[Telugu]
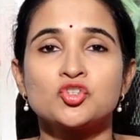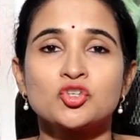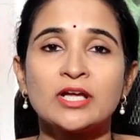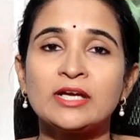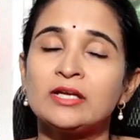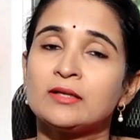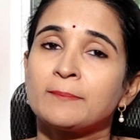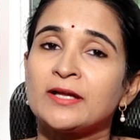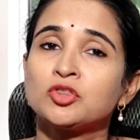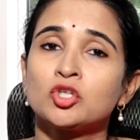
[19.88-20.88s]
జూలై
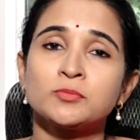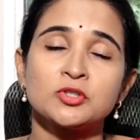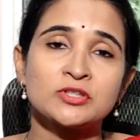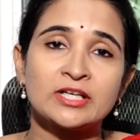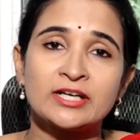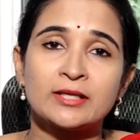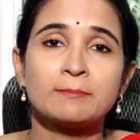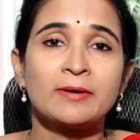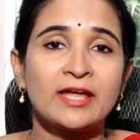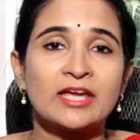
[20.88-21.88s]
పంతొమ్మిది వందల
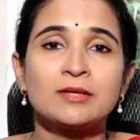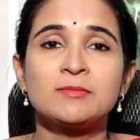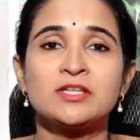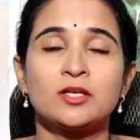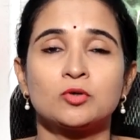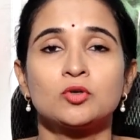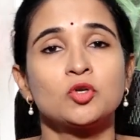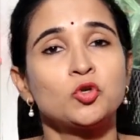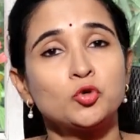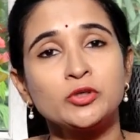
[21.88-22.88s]
డెబ్బై ఎనిమిదిలో
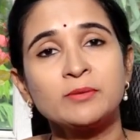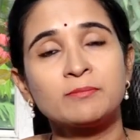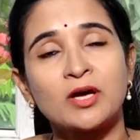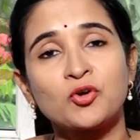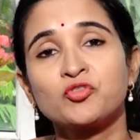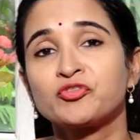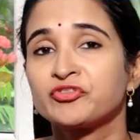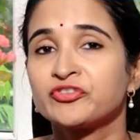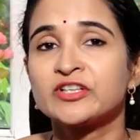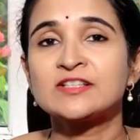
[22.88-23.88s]
లూయి బ్రౌన్
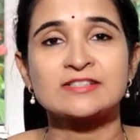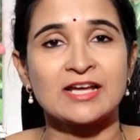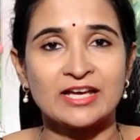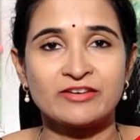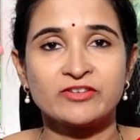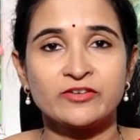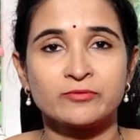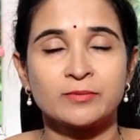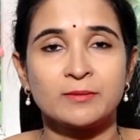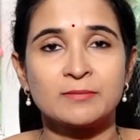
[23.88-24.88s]
ఫస్ట్
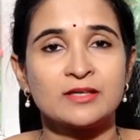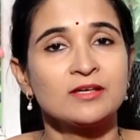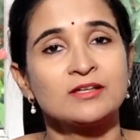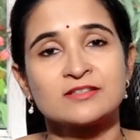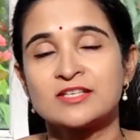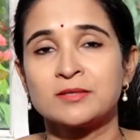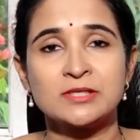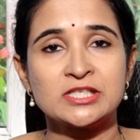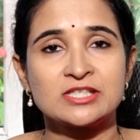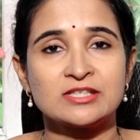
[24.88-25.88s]
ఐవీఎఫ్ బేబీ
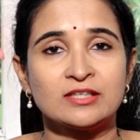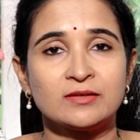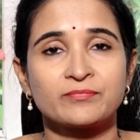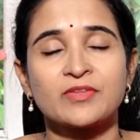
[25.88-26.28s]
జన్మించింది